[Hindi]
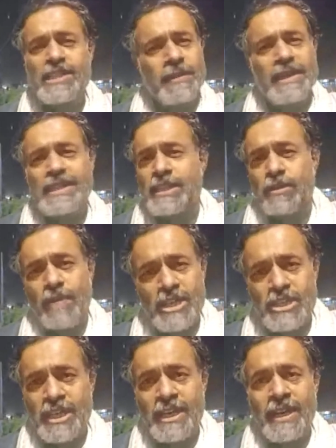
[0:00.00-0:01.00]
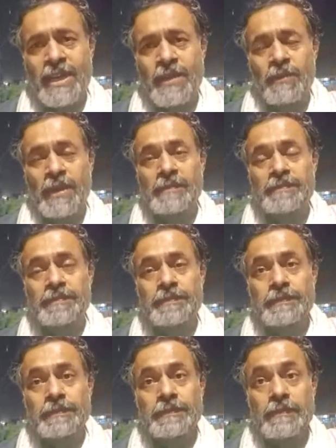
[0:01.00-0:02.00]
इस पे किसी को आश्चर्य नहीं
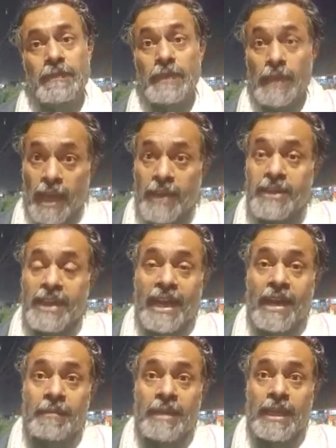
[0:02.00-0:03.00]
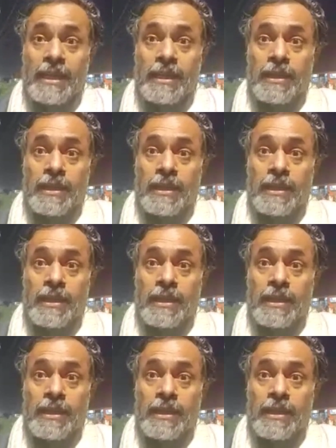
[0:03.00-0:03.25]
हुआ हरियाणा में